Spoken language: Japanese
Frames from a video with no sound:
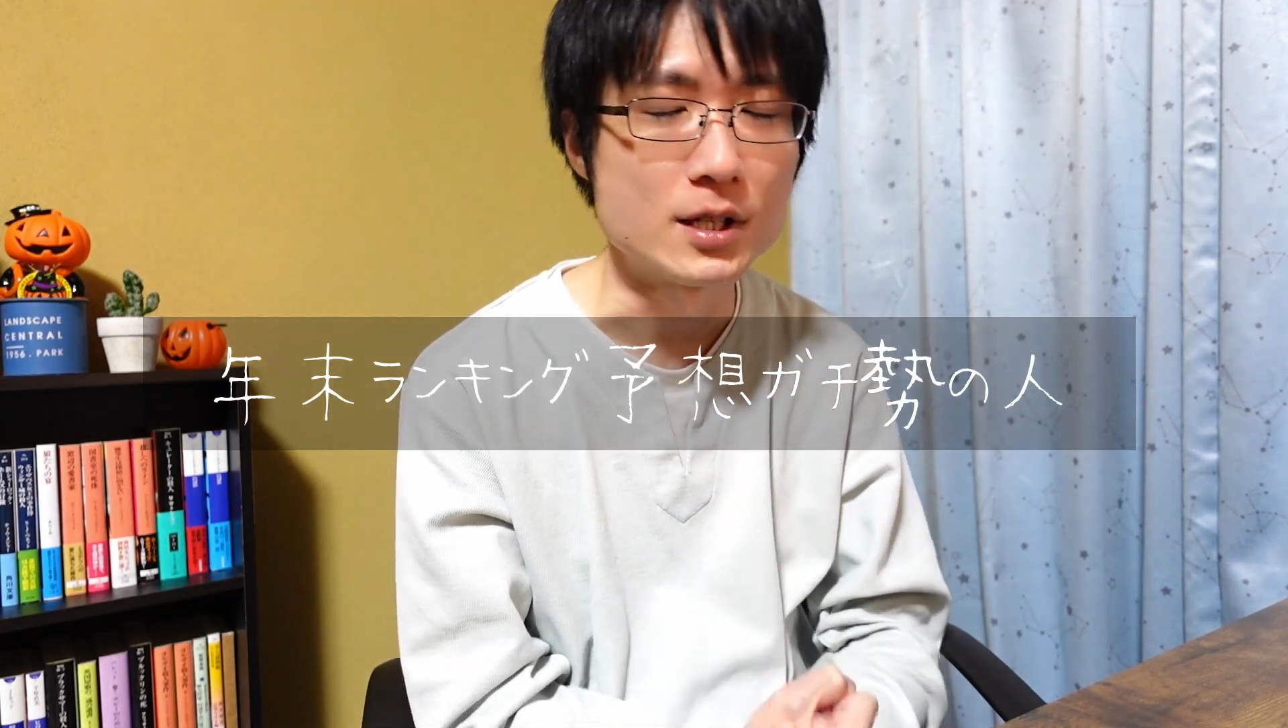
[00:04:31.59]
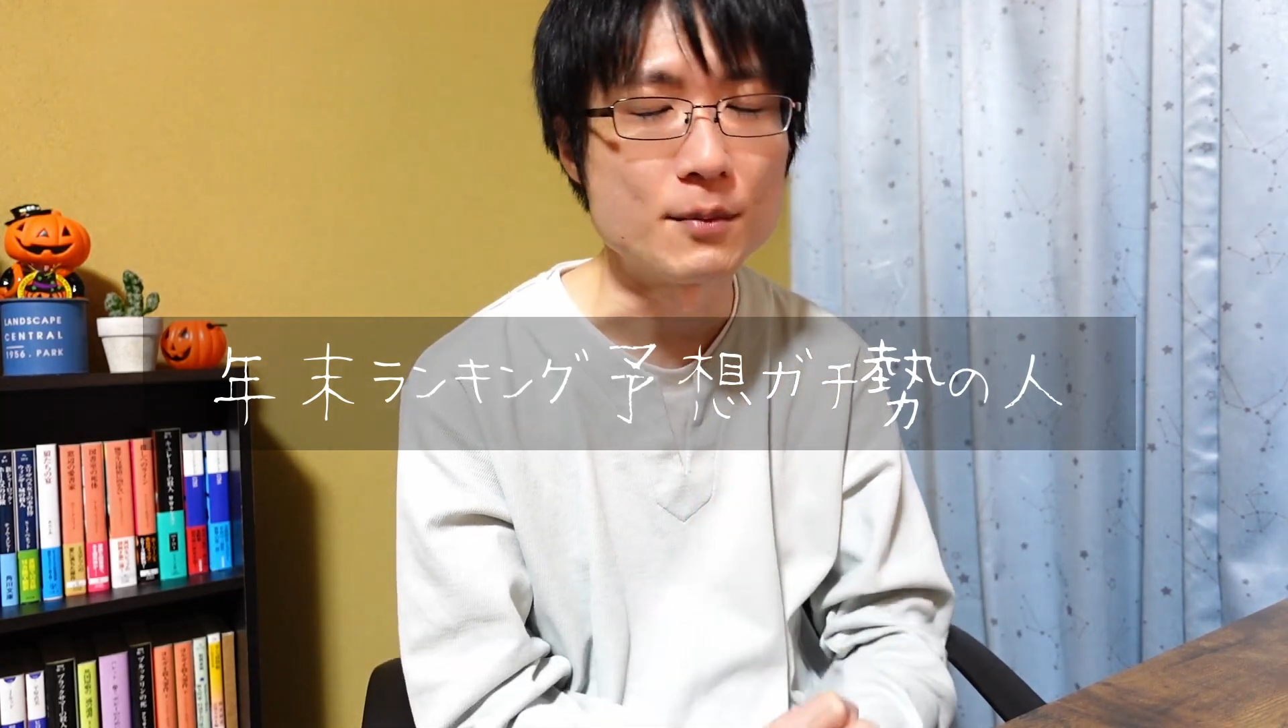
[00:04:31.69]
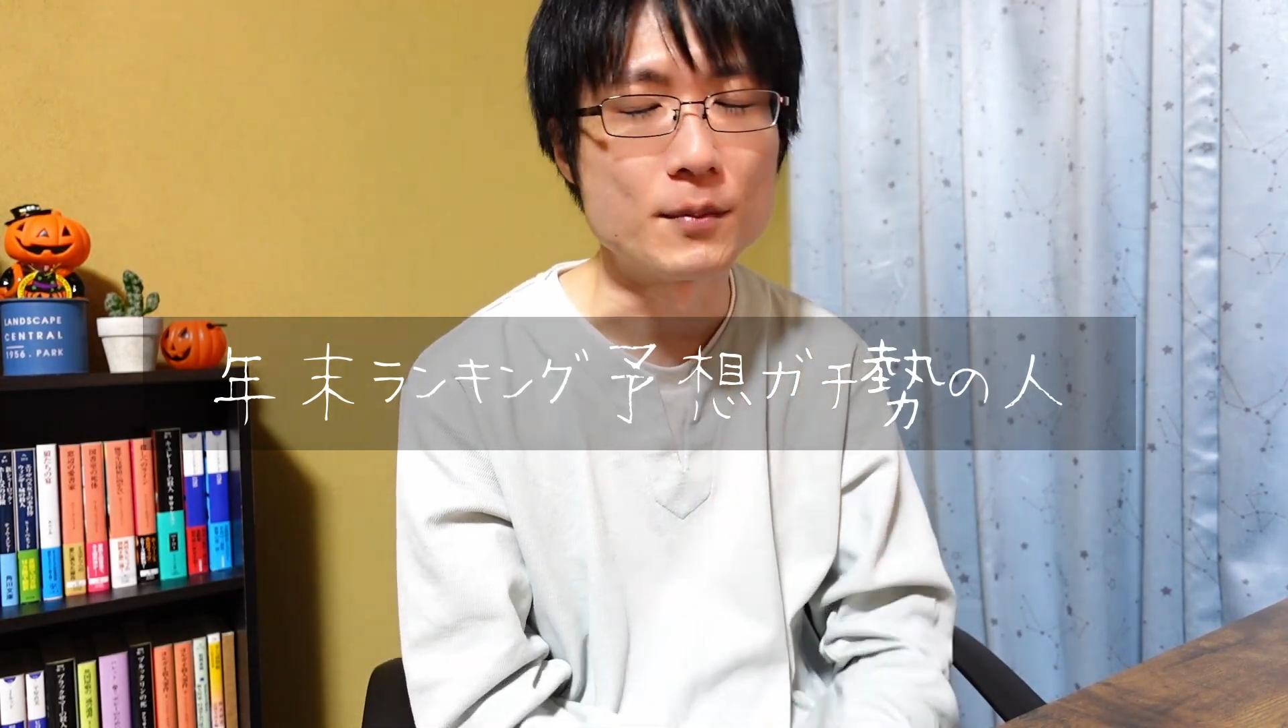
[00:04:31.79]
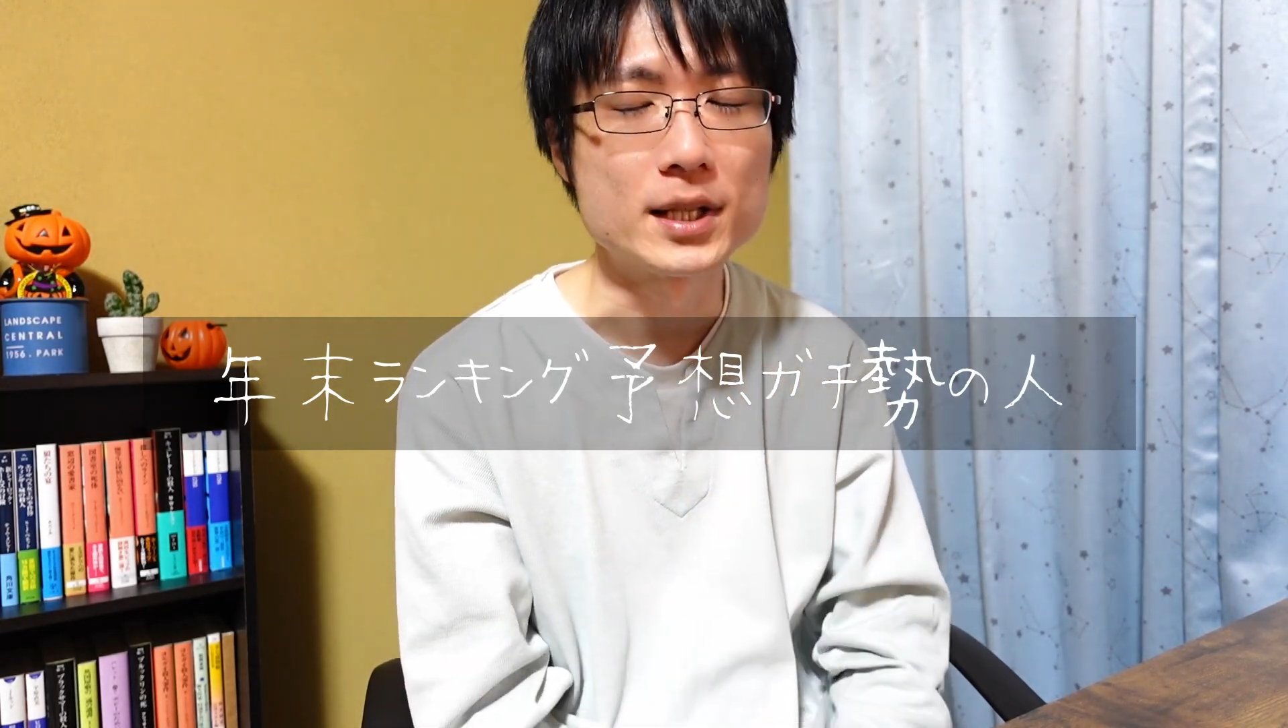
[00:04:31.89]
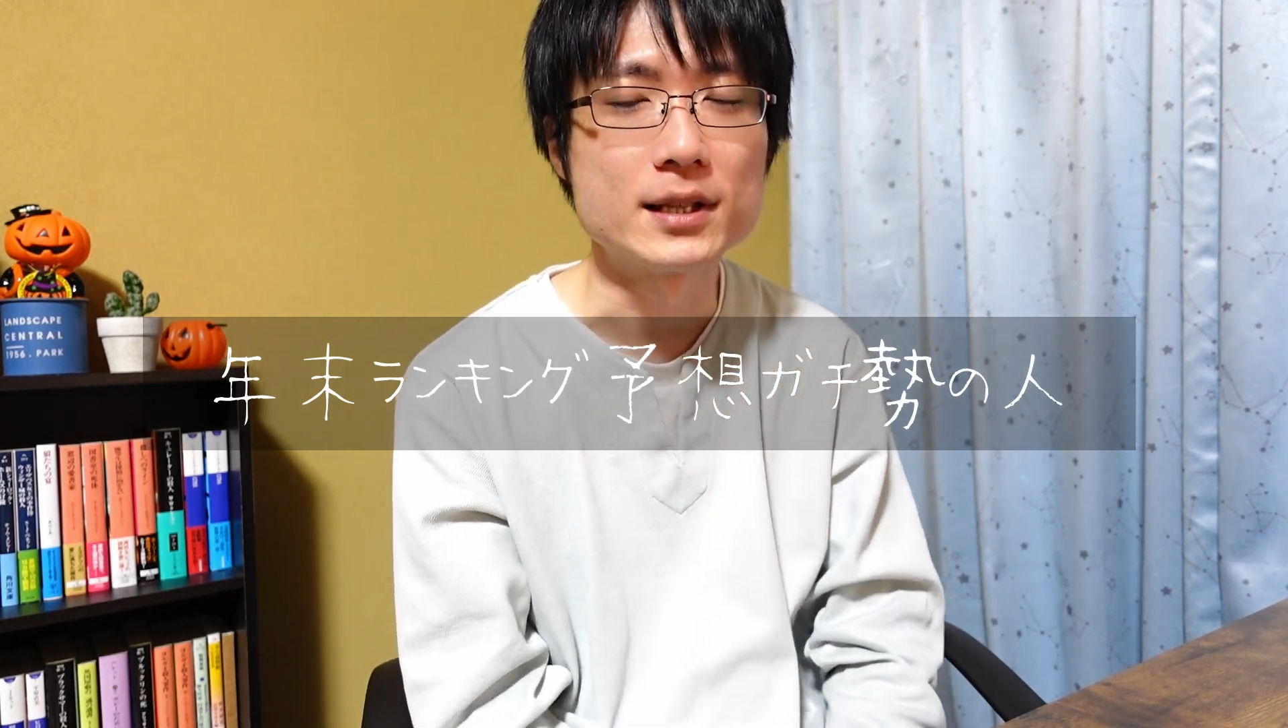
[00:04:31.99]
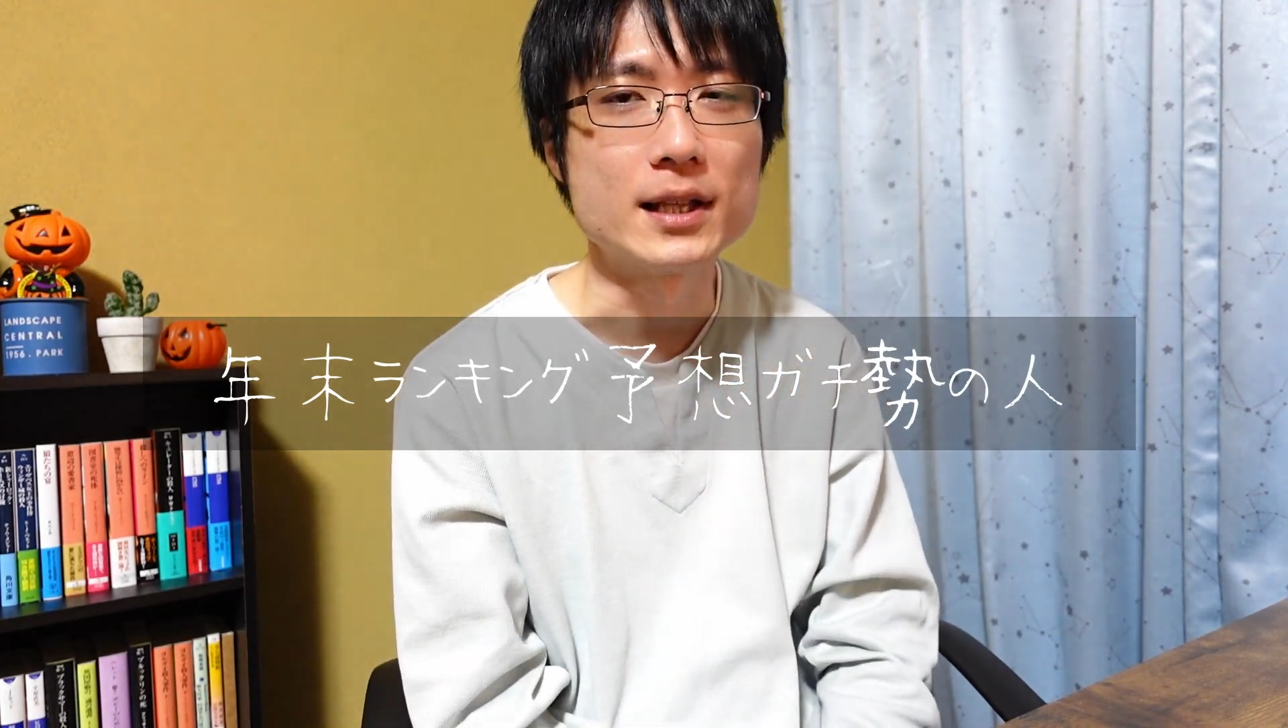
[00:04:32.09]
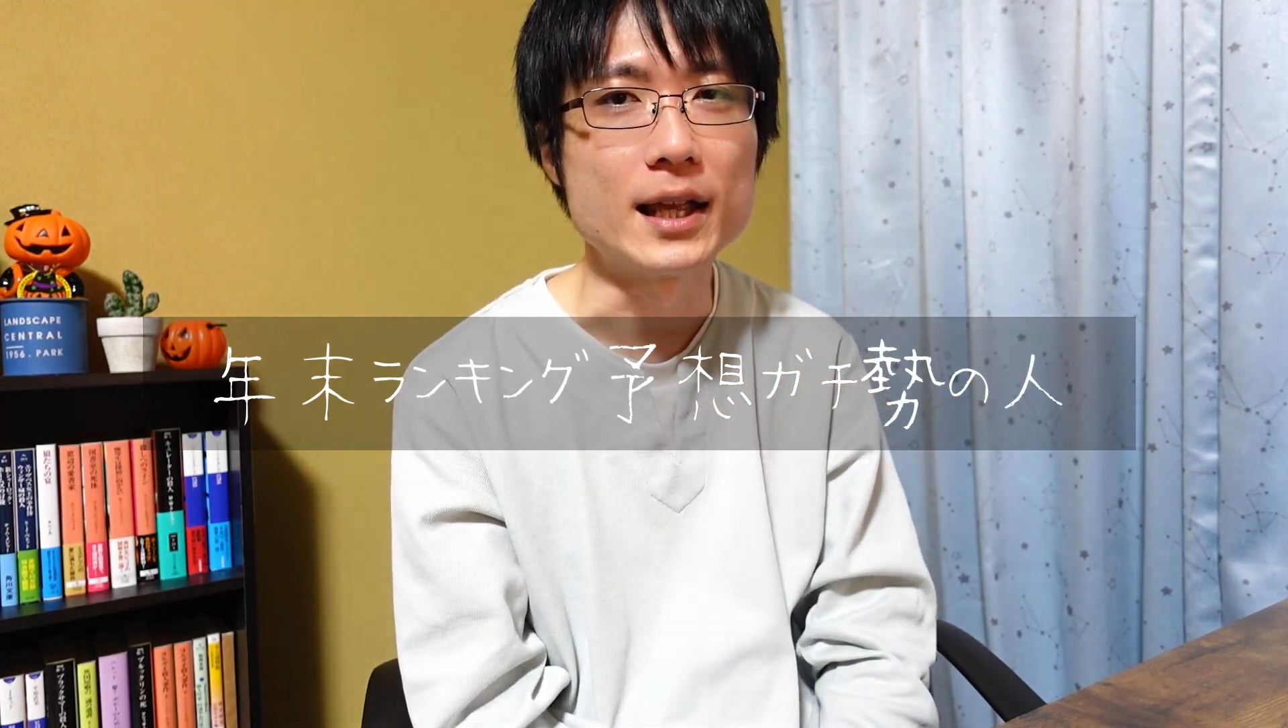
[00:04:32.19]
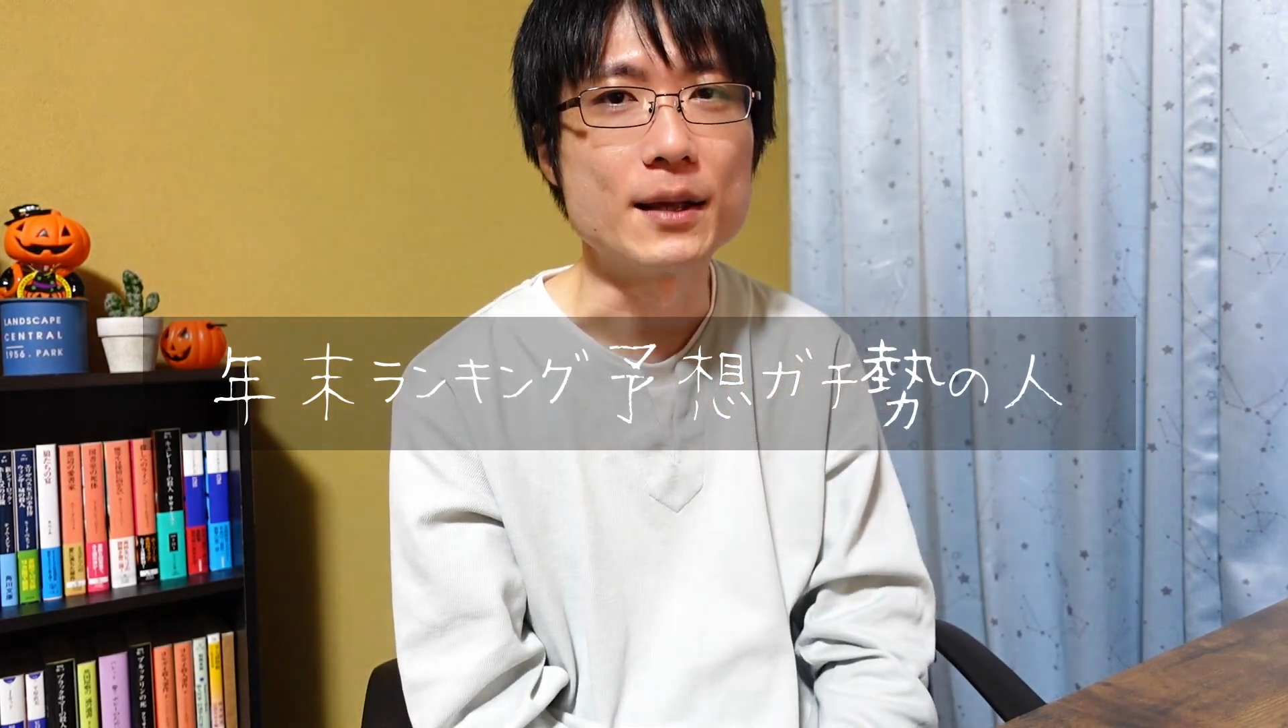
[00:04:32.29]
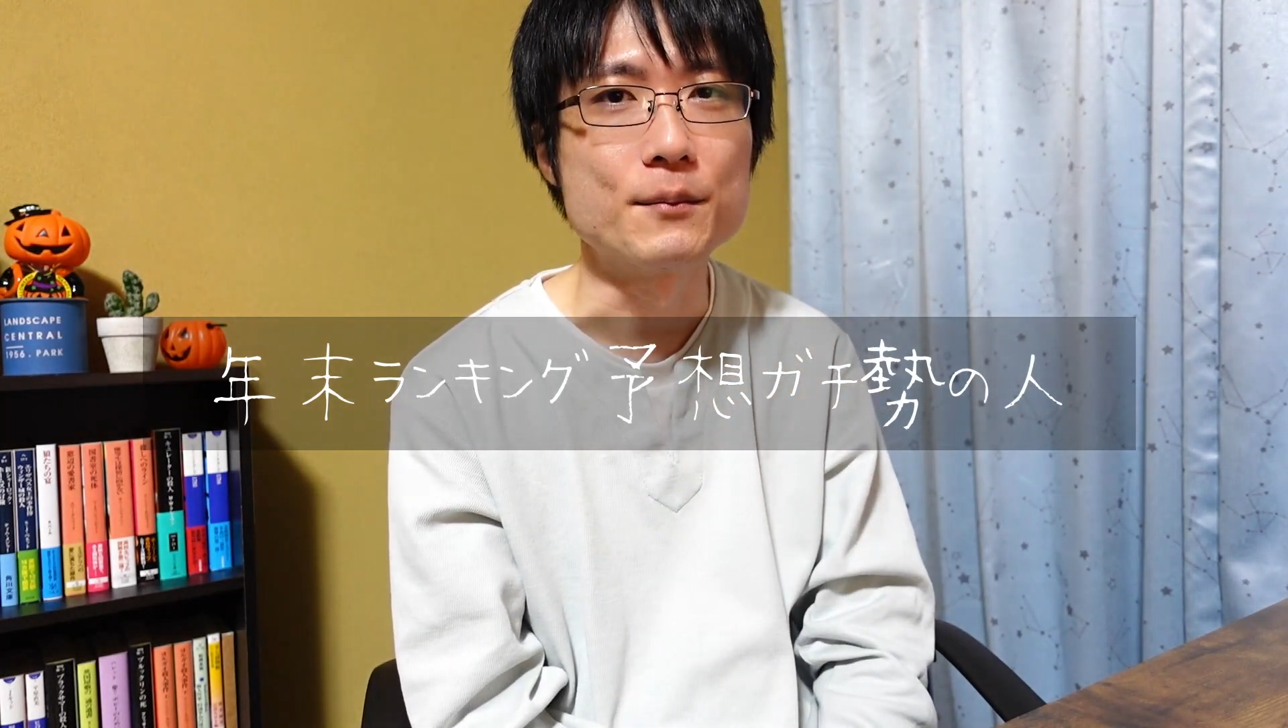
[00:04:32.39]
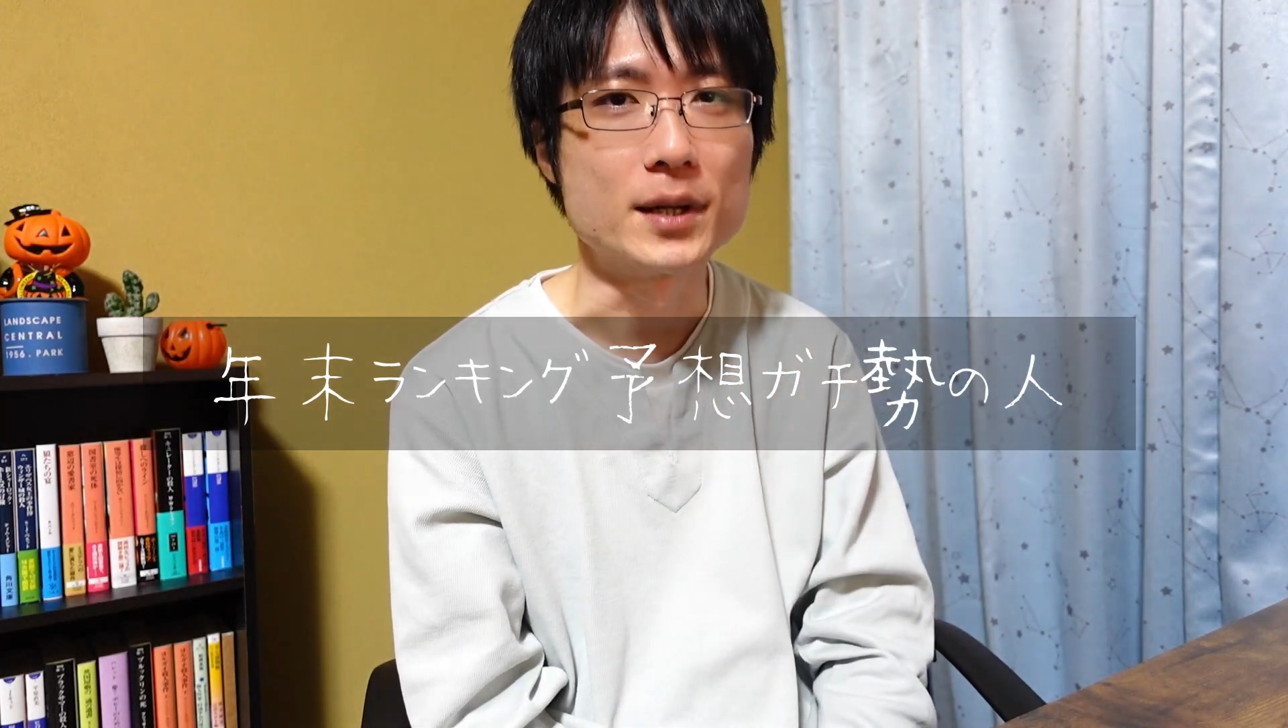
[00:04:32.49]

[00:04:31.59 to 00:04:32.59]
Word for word: 頑張って